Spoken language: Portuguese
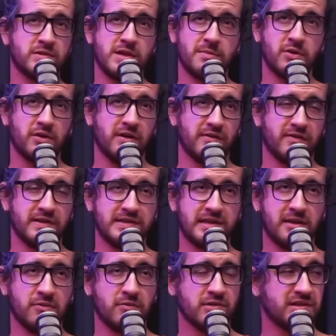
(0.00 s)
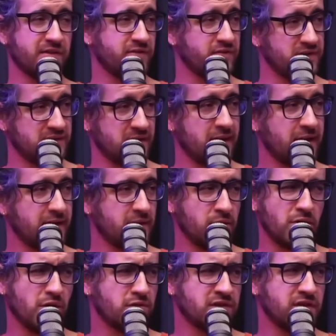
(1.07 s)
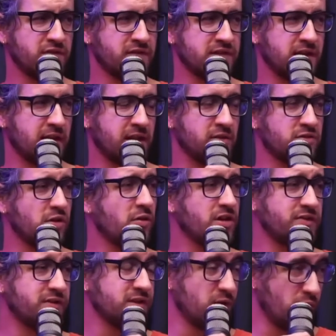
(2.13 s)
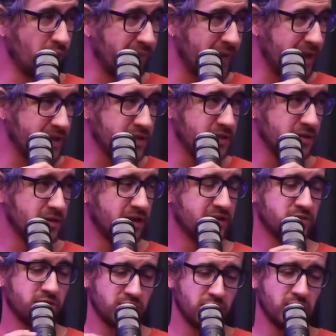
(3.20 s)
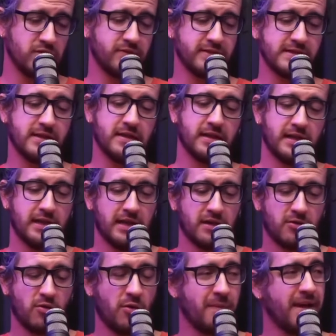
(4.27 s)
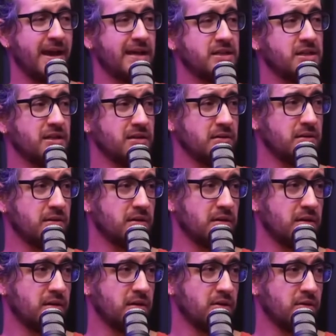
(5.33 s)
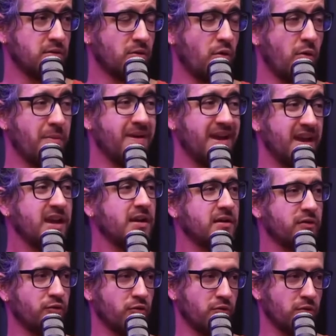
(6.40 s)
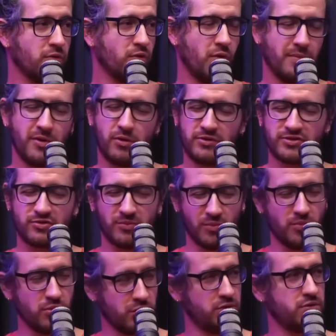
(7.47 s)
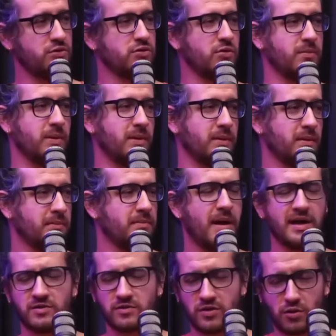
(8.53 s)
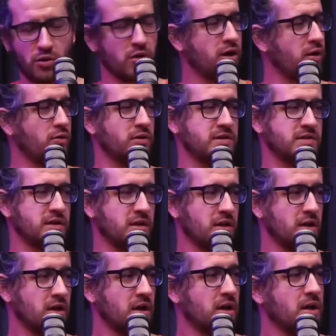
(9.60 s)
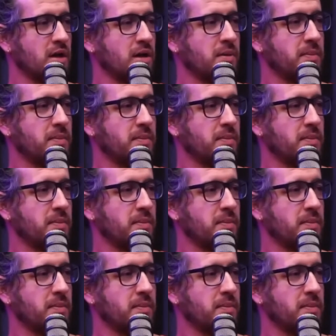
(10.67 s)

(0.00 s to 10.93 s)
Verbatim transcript: sabia o que ia fazer e não gostava de fazer nada. Nunca gostei de fazer nada. Eu só gosto de fazer comédia, as coisas que eu gosto de fazer. Comédia, comer. Comer, eu gosto muito de comer. Mais do que qualquer comida coisa. Comida ou pessoas?